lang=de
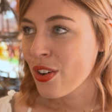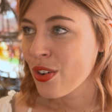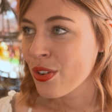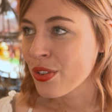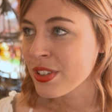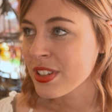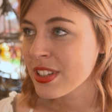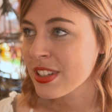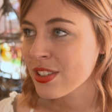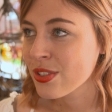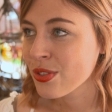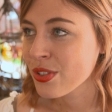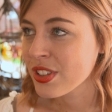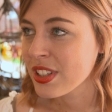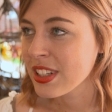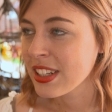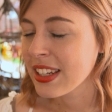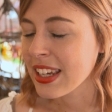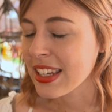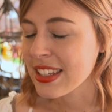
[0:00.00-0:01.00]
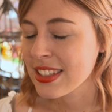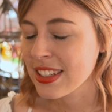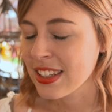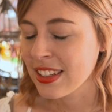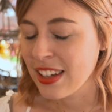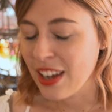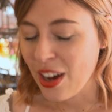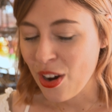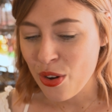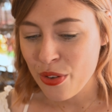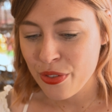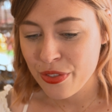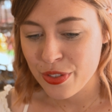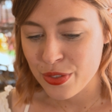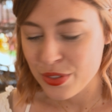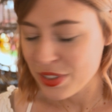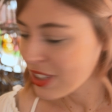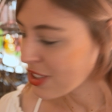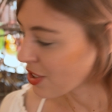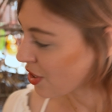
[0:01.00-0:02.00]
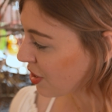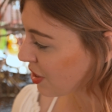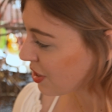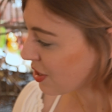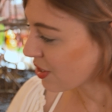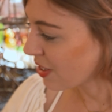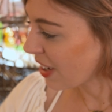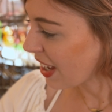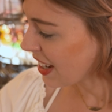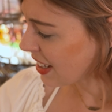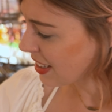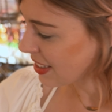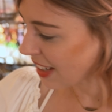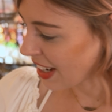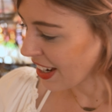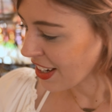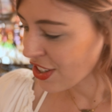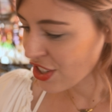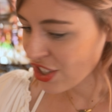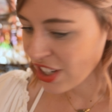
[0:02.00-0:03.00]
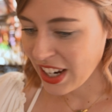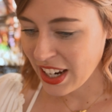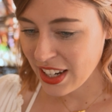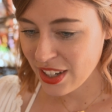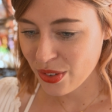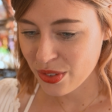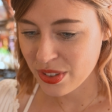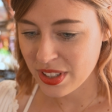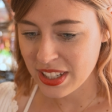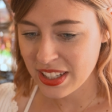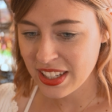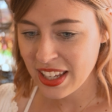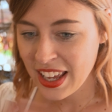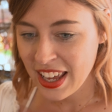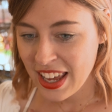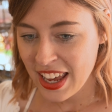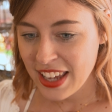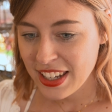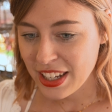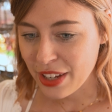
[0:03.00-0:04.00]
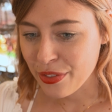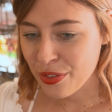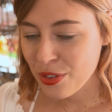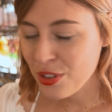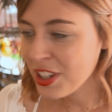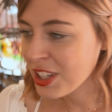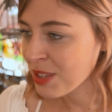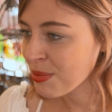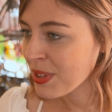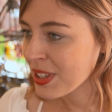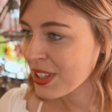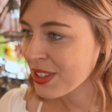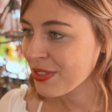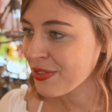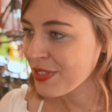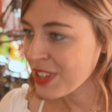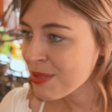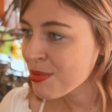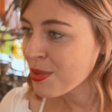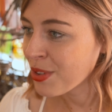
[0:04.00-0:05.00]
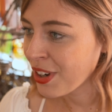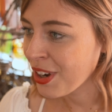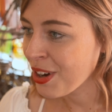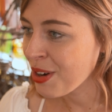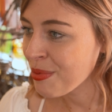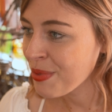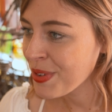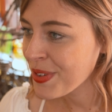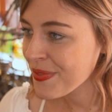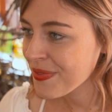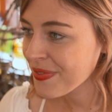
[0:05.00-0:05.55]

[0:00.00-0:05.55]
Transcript: und durch die Gässchen laufe und die Sonne so leicht reinscheint und ich, da fühle ich mich wie im Urlaub.